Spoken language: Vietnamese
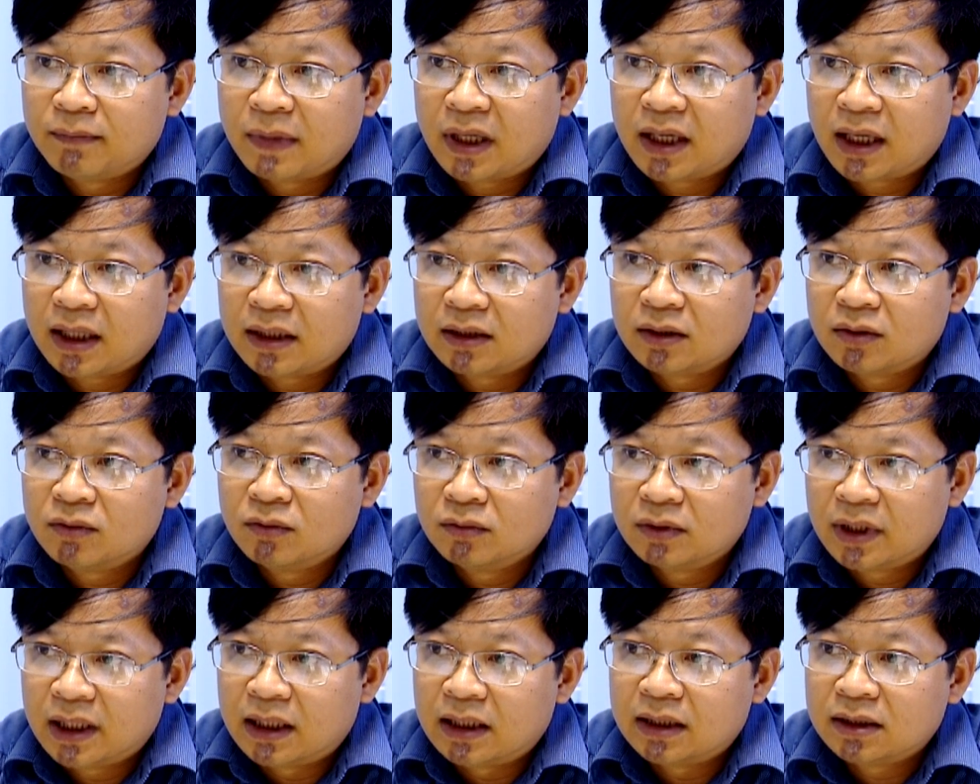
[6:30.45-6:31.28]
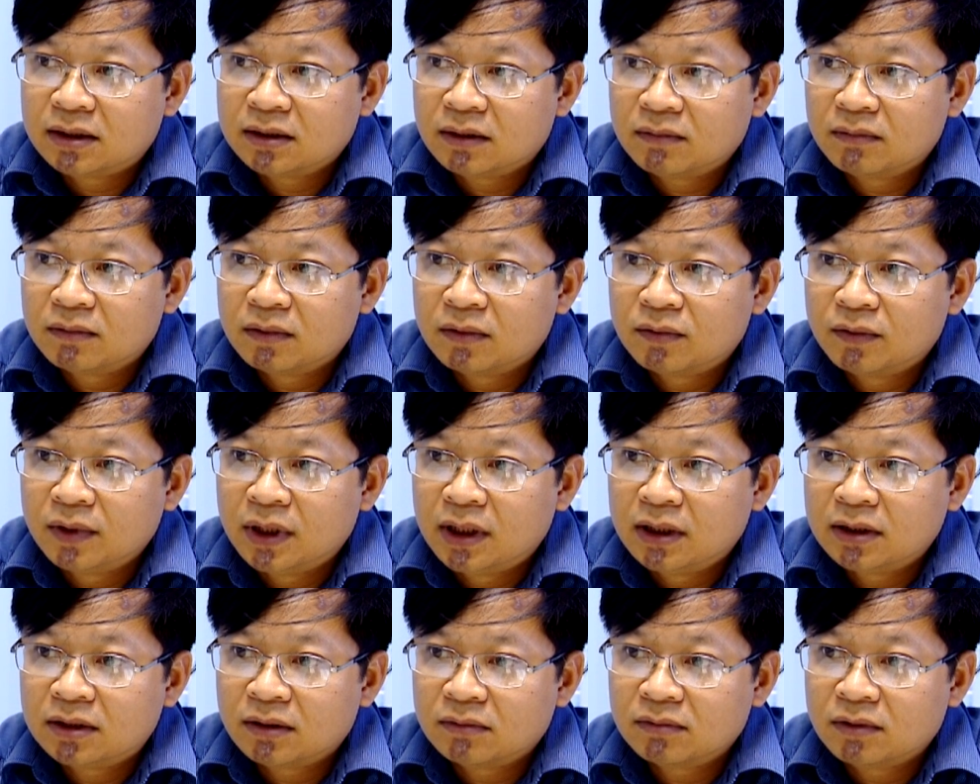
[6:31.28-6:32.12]
ban hành cụ thể trong quy
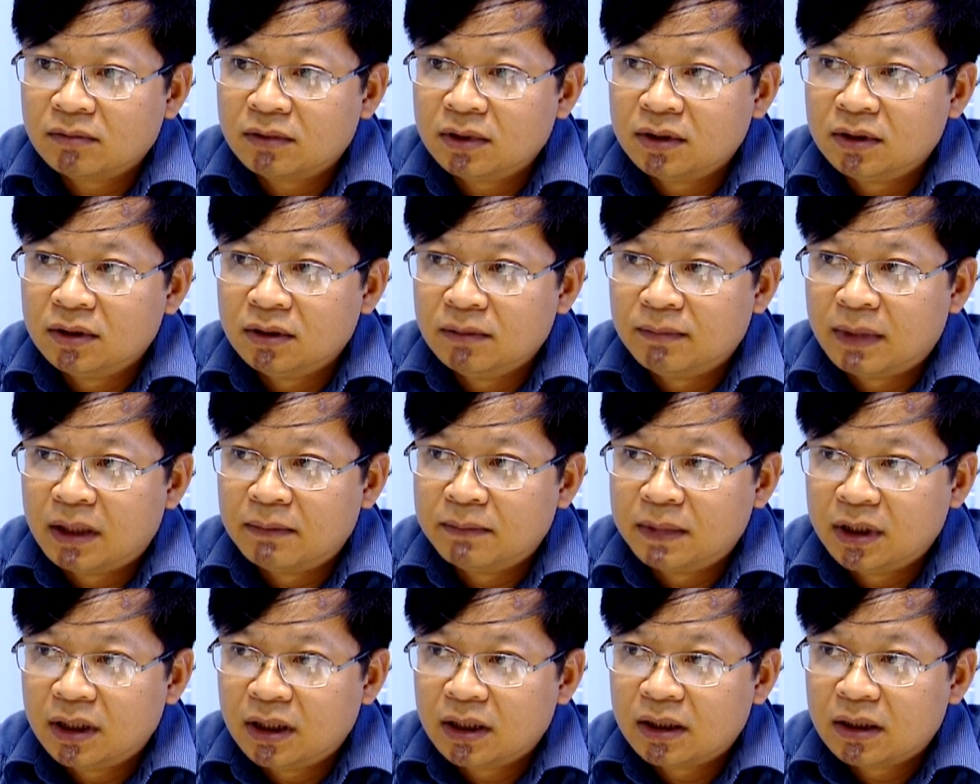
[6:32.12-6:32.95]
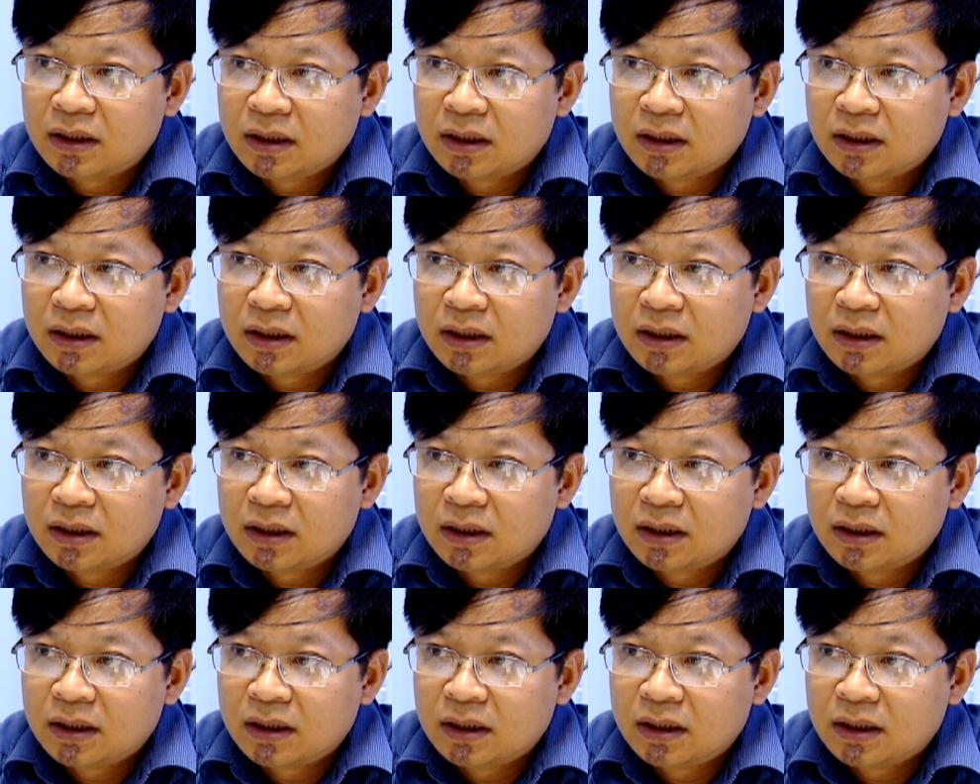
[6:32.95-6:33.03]
định trong thông tư 30.